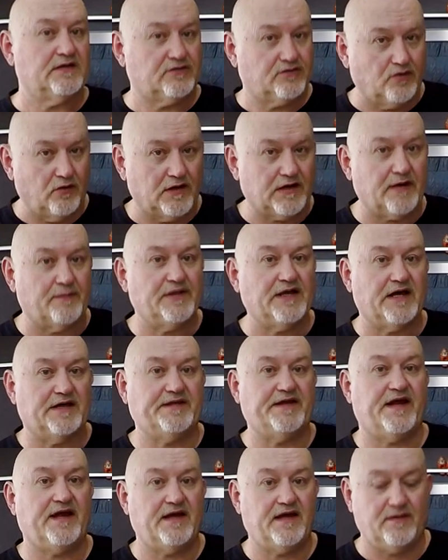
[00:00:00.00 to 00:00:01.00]
Только
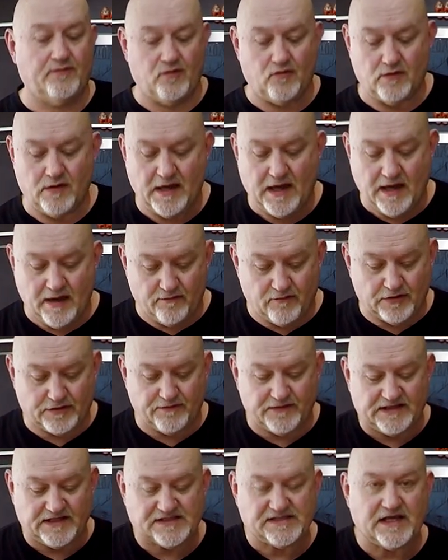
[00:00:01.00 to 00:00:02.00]
благодаря ему. Вот
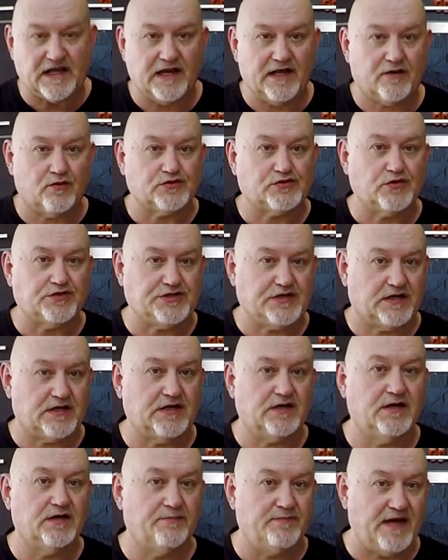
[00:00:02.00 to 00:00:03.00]
вы достали кусочек
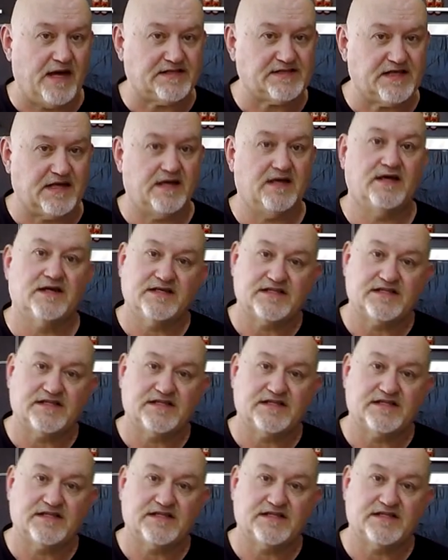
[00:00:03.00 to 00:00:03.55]
э, мяса,